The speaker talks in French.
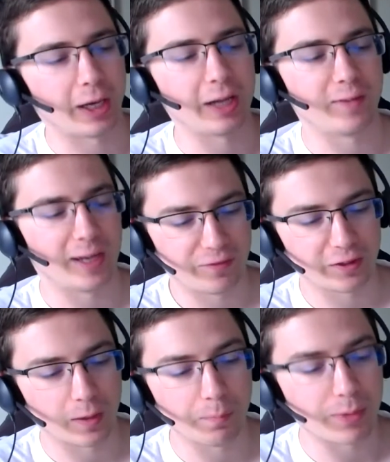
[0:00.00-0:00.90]
Bref, il a fait
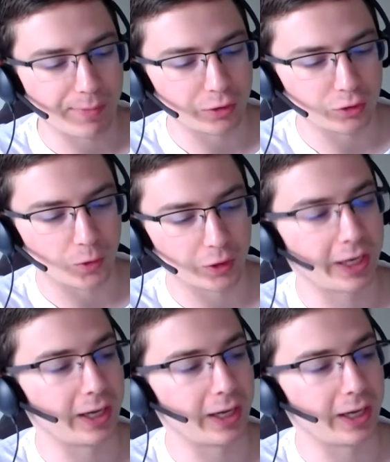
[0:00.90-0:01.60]
quand même pas mal de mangas.